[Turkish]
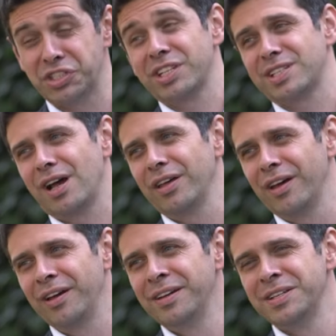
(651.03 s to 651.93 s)
açık
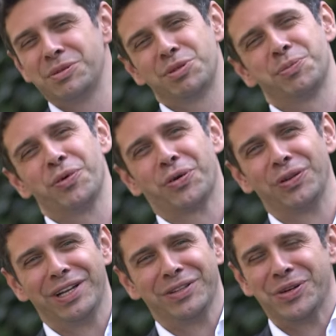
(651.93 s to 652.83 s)
sahada. Şimdi ya, spor
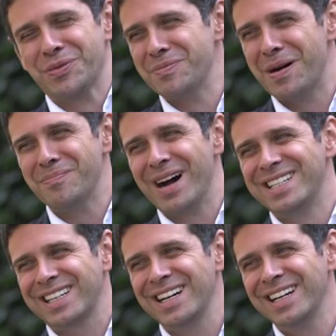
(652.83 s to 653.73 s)
okullarının durumu bambaşka. Onu
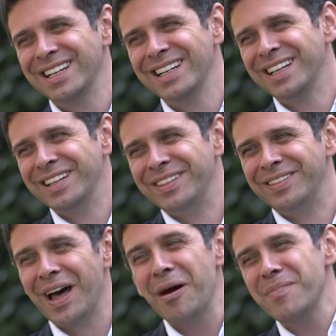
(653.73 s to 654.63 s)
anlatmak isterim. Şimdi ne
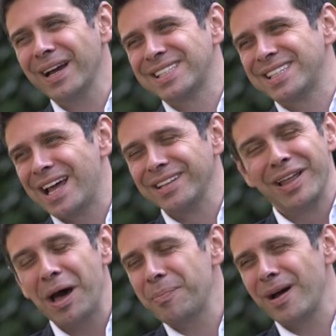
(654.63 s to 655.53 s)
iki... yapmak isterdi.
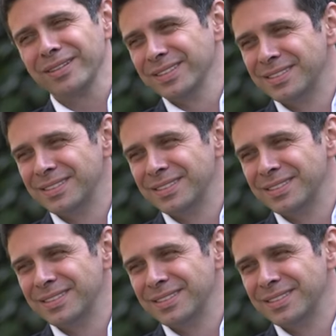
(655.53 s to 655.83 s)
ne yapardı?